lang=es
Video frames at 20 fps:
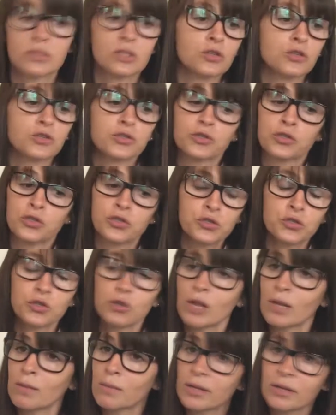Si nosotros
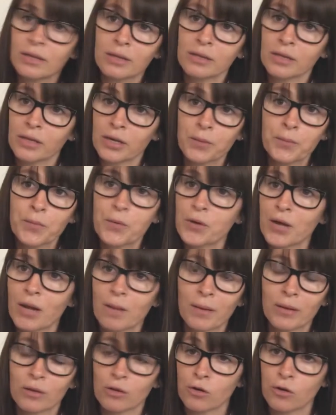solamente tenemos
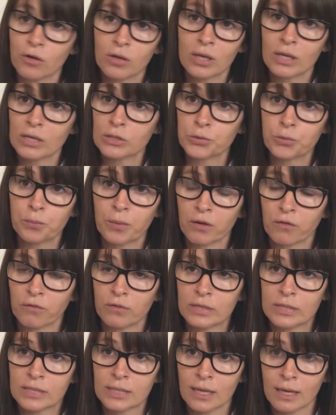una patología
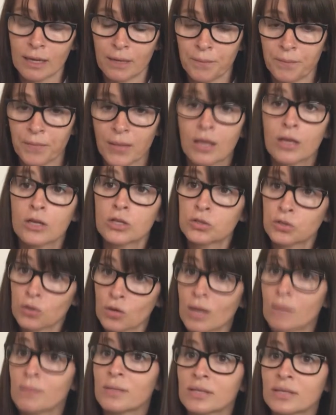superficial,
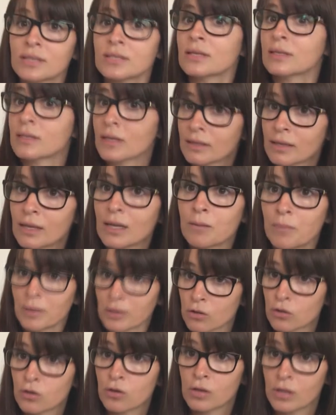solamente se trata
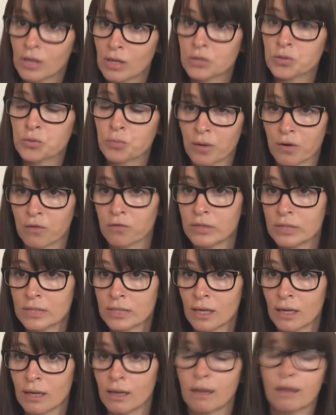patología
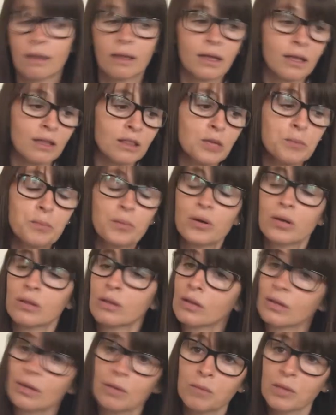superficial. ¿Qué tipo de
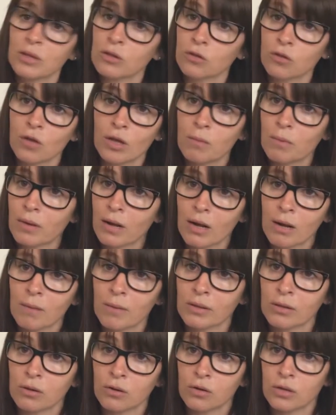tratamiento hay para la
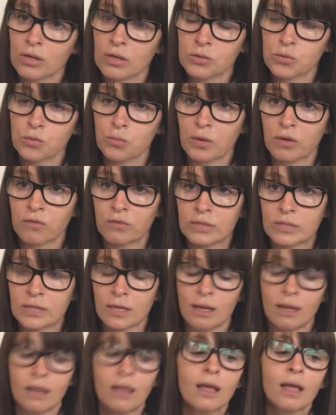patología
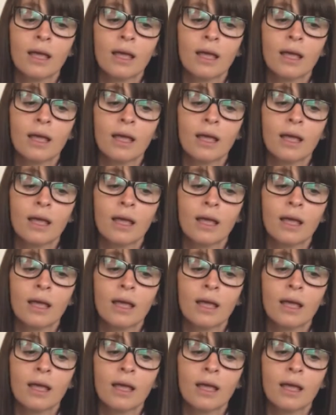superficial?